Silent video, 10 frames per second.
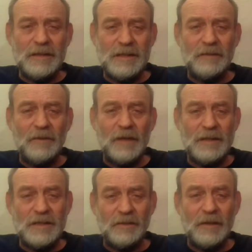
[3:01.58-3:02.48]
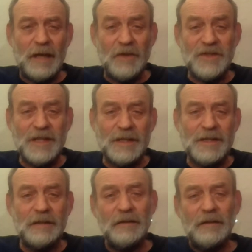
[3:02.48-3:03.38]
Situation
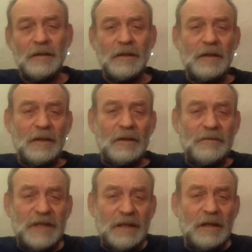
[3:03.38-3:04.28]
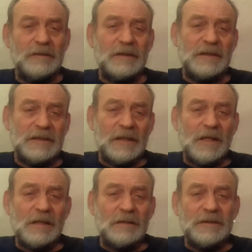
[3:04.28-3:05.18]
aussetzen. Und wieder andere
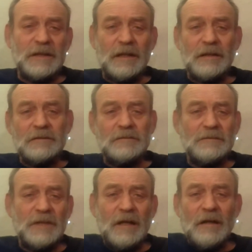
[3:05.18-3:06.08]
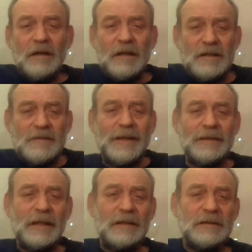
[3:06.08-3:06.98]
sagten, ja, nach zwei,
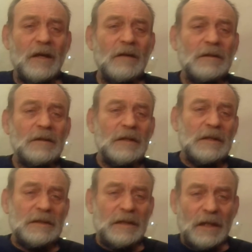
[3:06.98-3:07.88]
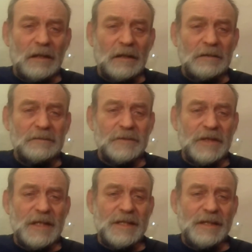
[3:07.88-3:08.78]
drei Tagen, da
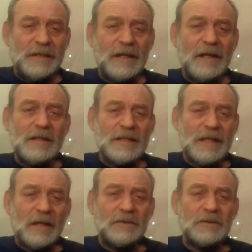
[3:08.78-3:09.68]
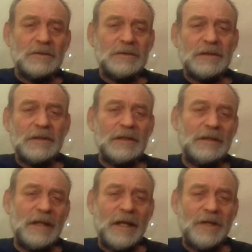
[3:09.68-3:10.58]
würden sie dann ins Auto äh,
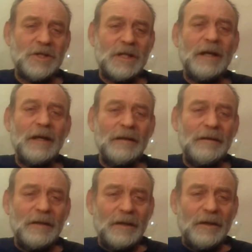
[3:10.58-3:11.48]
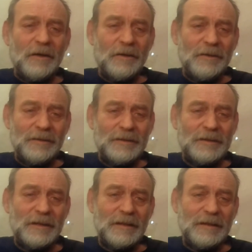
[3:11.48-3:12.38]
einsteigen und
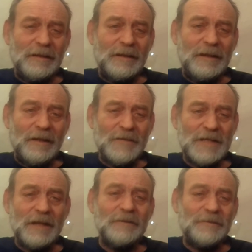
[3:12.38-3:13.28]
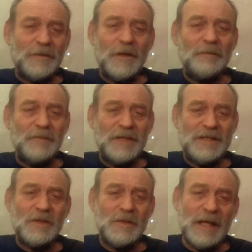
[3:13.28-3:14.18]
äh, aufs Land fahren
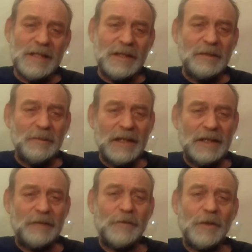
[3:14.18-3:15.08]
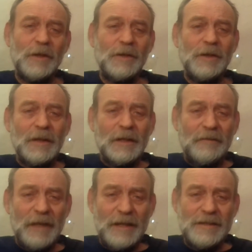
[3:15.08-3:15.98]
beziehungsweise in die Berge fahren,
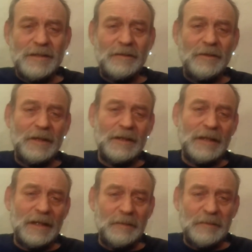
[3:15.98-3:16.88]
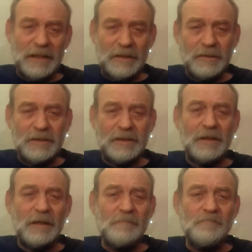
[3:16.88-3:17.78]
weil sie dort eine Berghütte
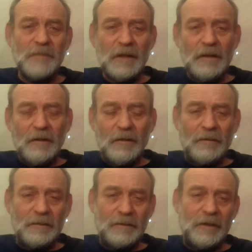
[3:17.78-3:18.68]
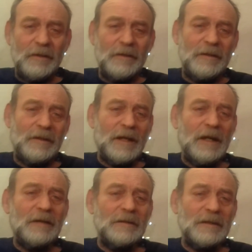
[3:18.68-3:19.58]
haben und könnten
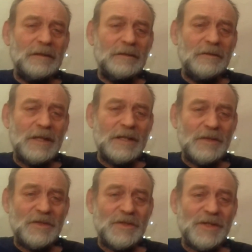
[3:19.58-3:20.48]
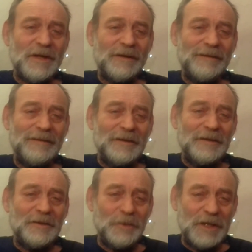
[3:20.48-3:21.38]
dann äh, dort sozusagen
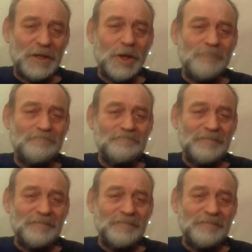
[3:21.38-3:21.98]
durchkommen.